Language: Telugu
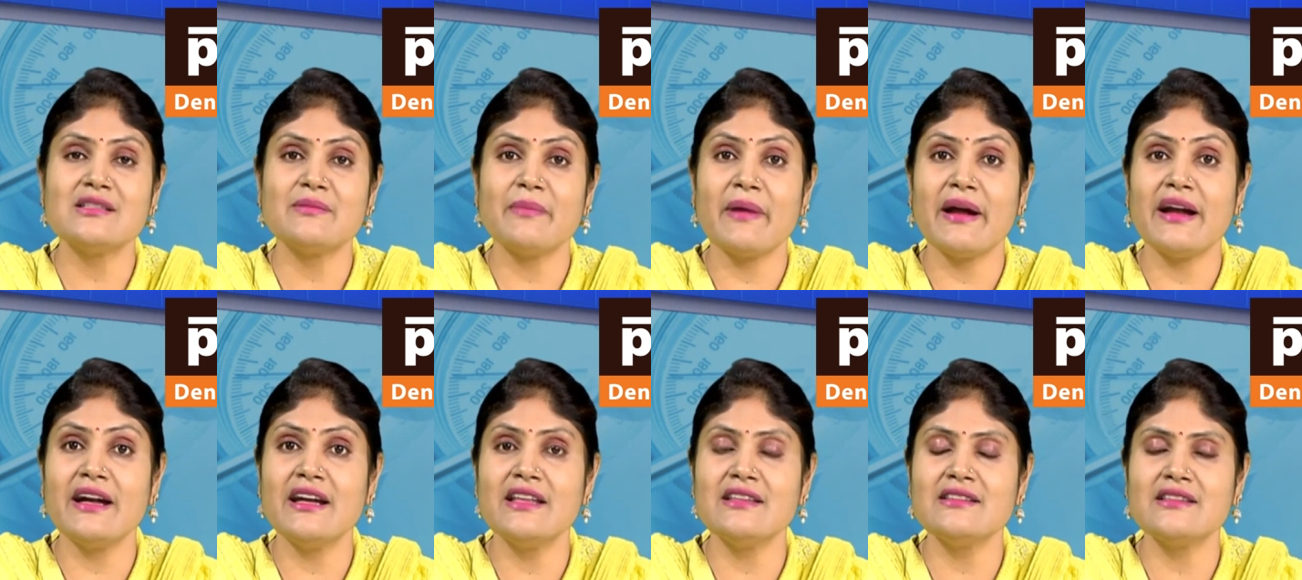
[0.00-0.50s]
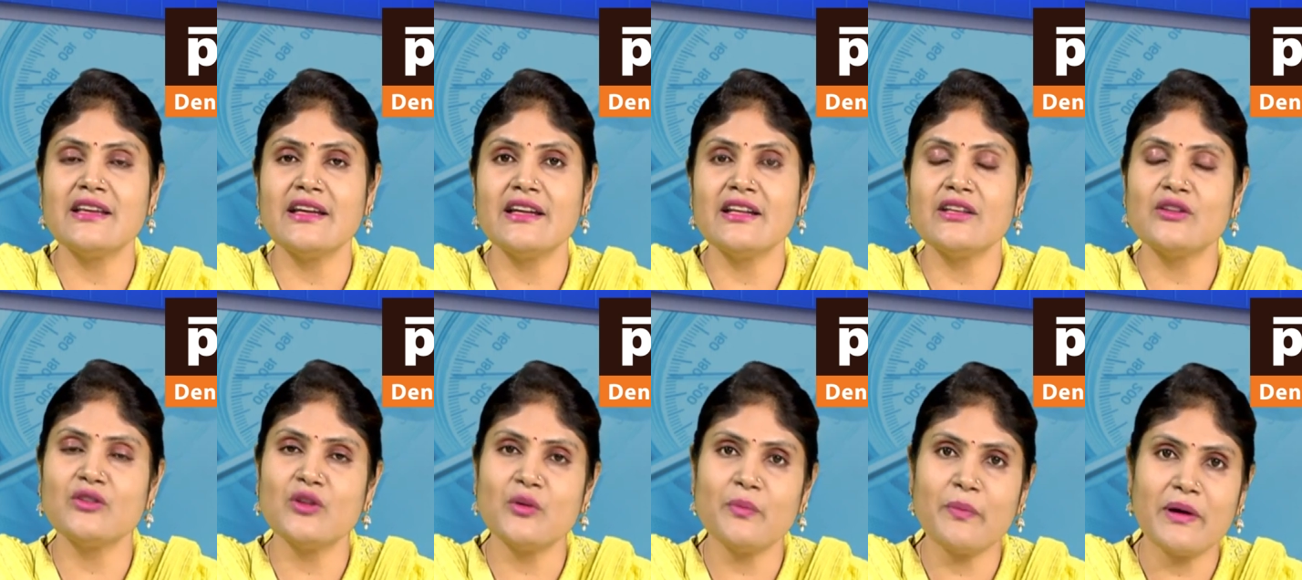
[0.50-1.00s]
స్మైల్
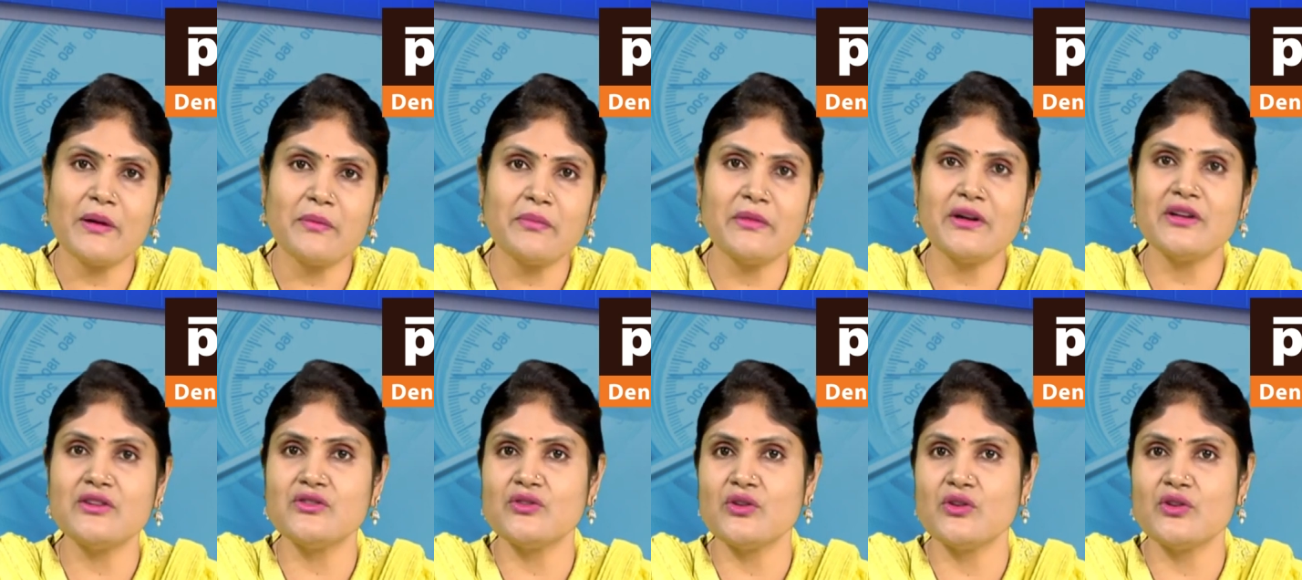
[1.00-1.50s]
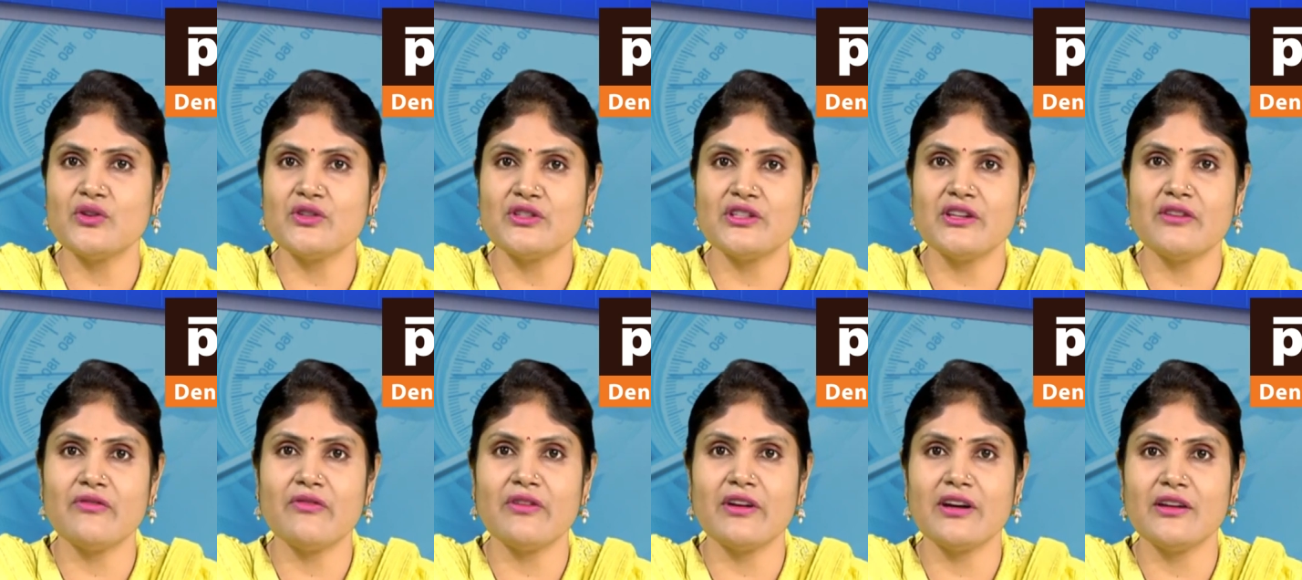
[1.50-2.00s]
డిజైనింగ్తో పర్మనెంట్
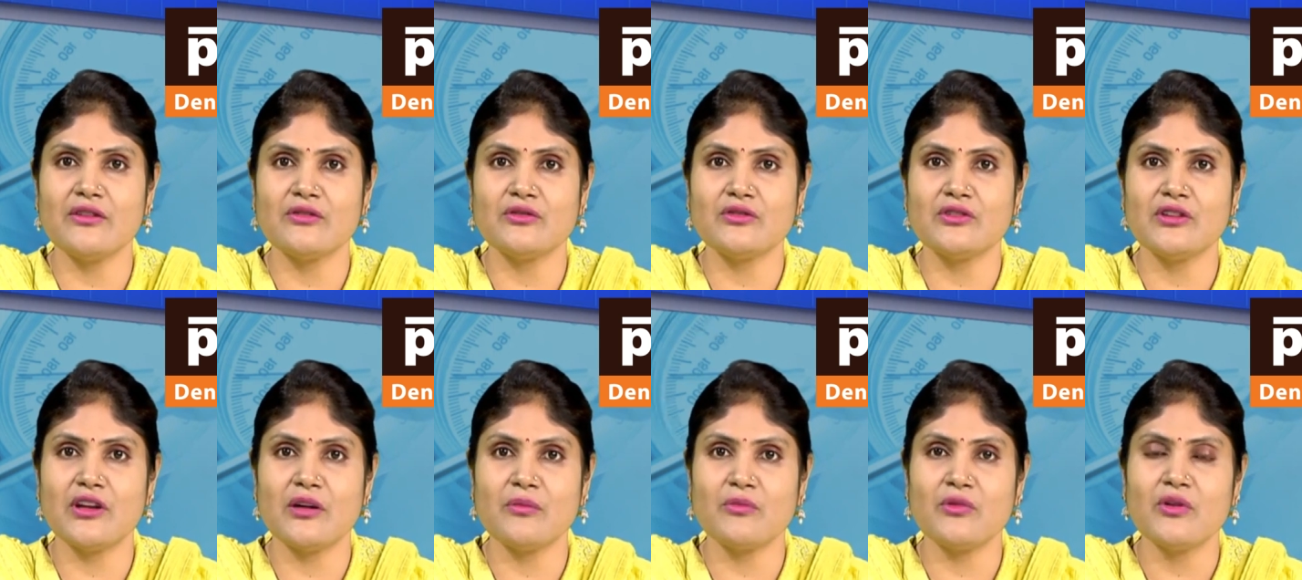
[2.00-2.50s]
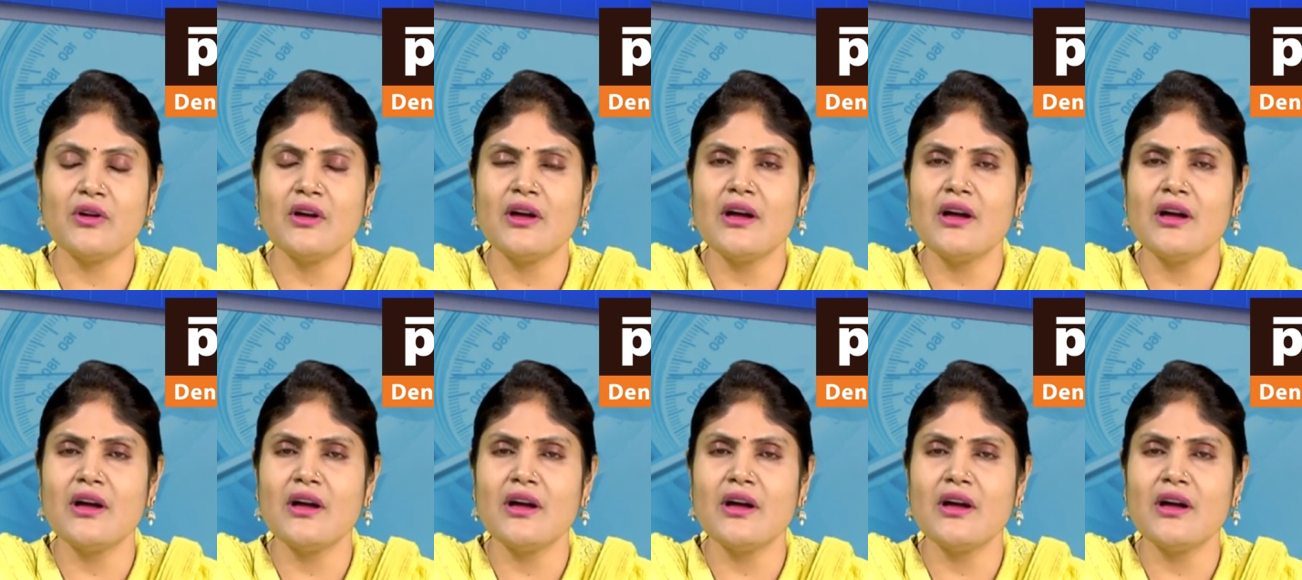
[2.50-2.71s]
సొల్యూషన్ ఇవ్వగలుగుతున్నాము